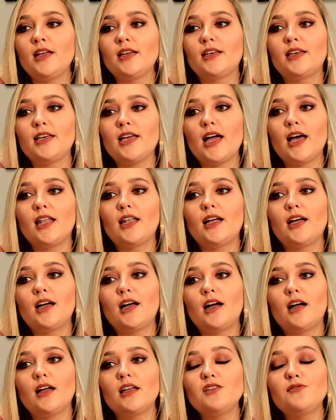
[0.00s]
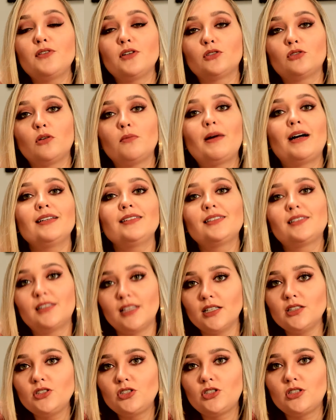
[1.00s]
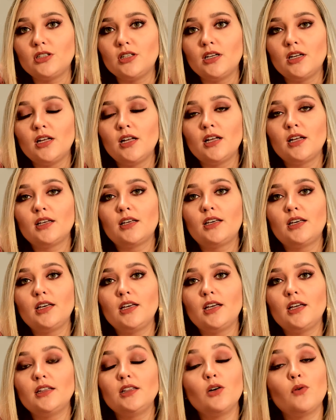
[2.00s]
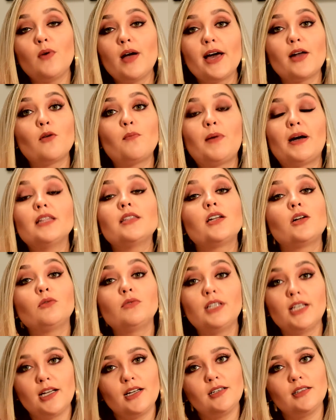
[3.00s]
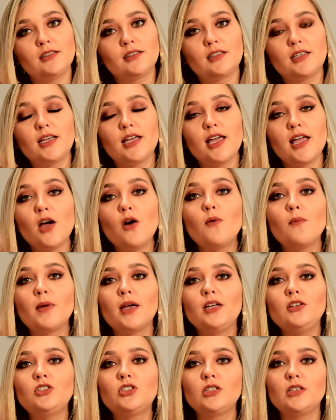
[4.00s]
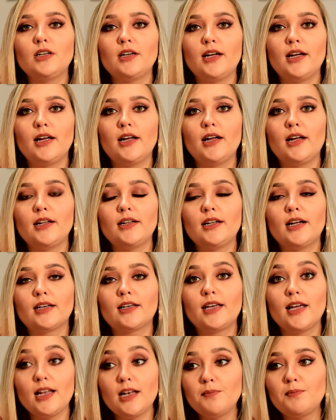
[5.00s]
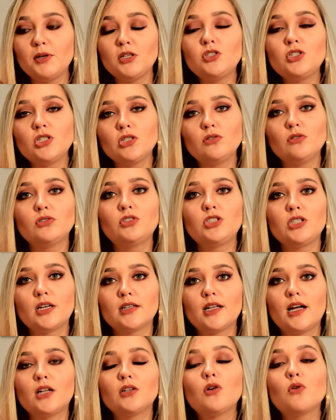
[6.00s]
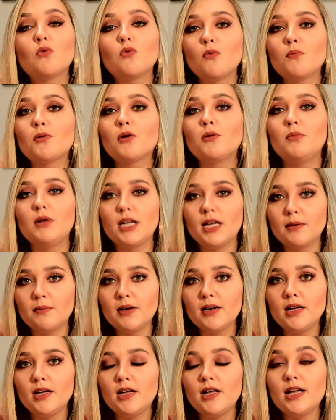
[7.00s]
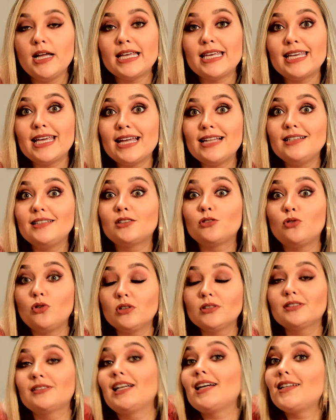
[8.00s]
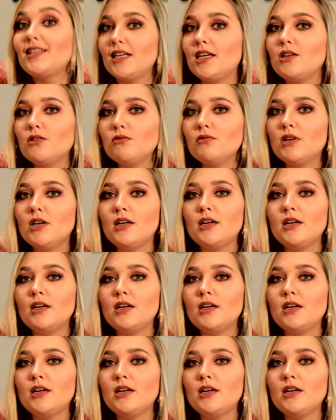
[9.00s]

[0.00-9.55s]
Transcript: que ela enfesou bastante que não era o padrão deles, que realmente é, naquele pedido tinha dado algum problema e eles gostariam